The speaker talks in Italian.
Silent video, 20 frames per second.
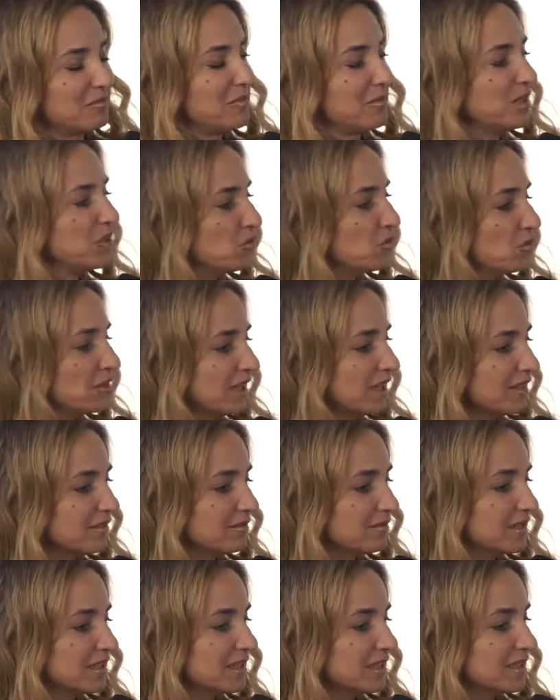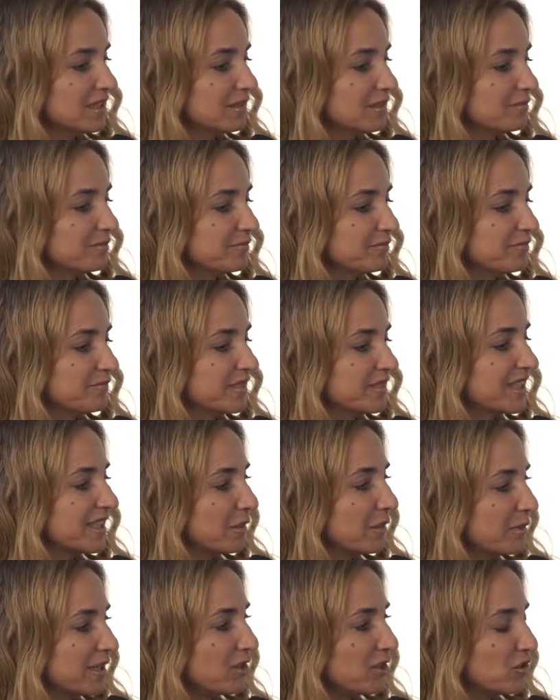battuta, ehm, ti è
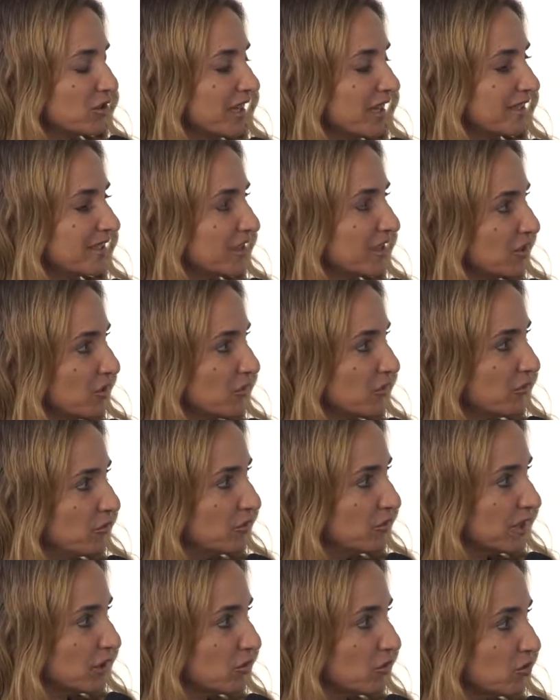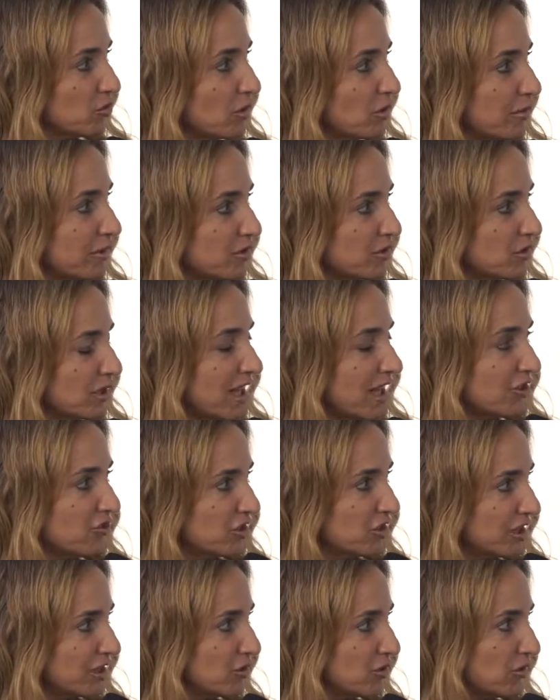capitato di essere confusa con i tuoi
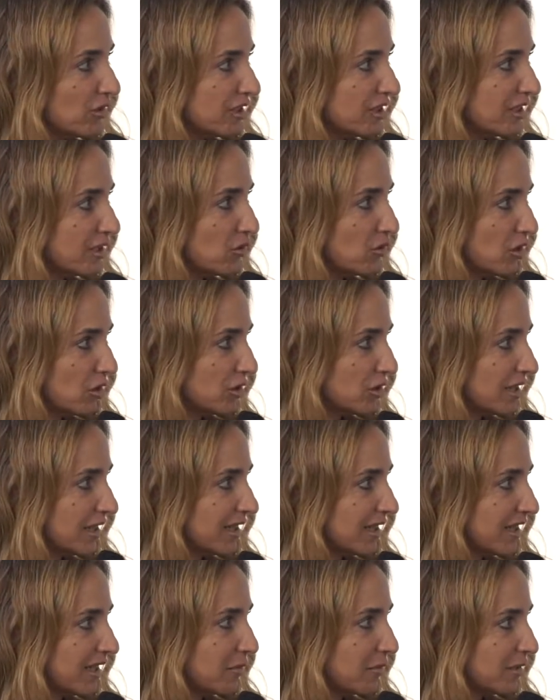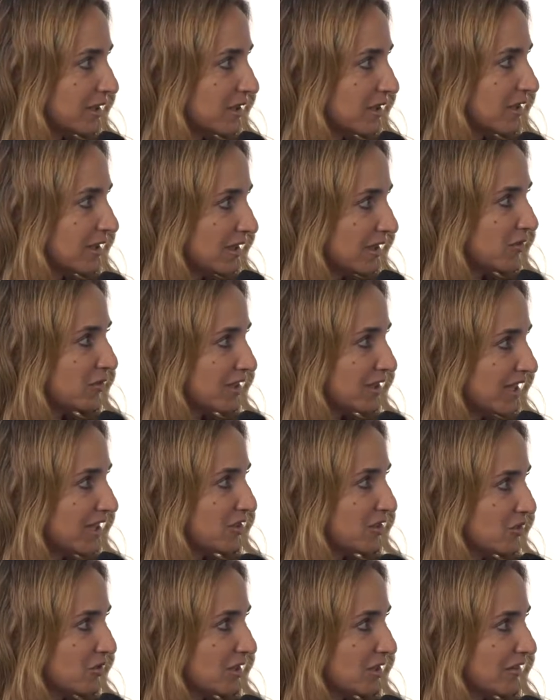personaggi? Credo che sia una cosa che capita a ogni
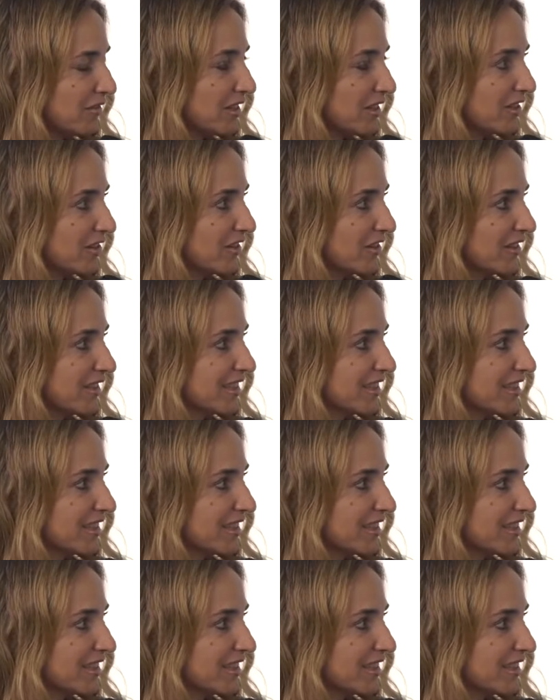attore, vero?